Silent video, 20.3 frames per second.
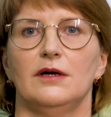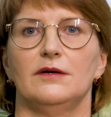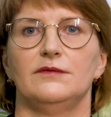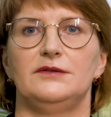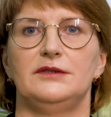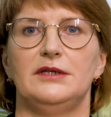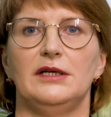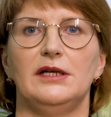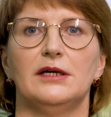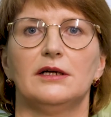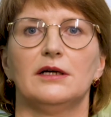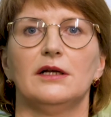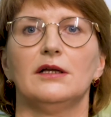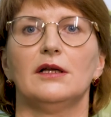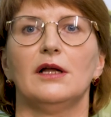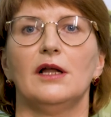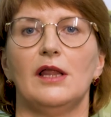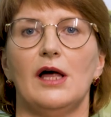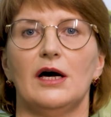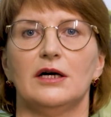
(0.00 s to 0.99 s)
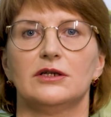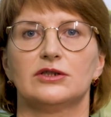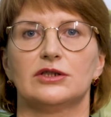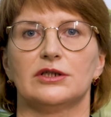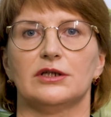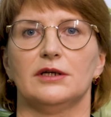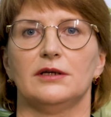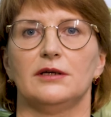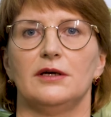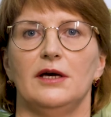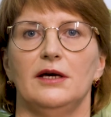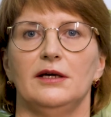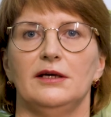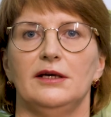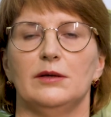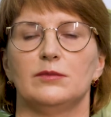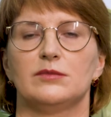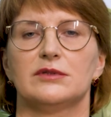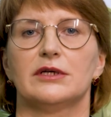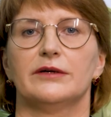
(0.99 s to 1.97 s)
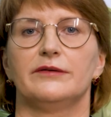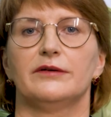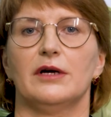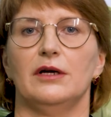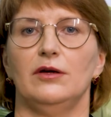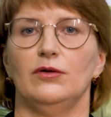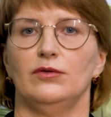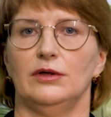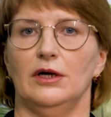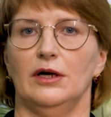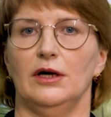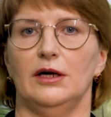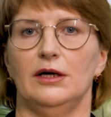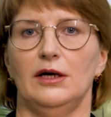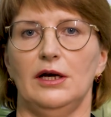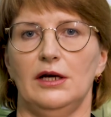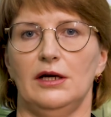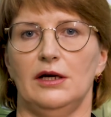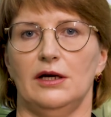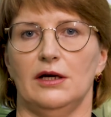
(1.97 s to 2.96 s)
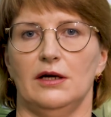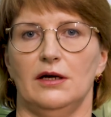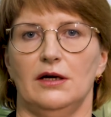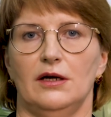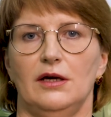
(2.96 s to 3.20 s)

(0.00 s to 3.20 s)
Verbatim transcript: В селе Колгалахша Кемского района Карелии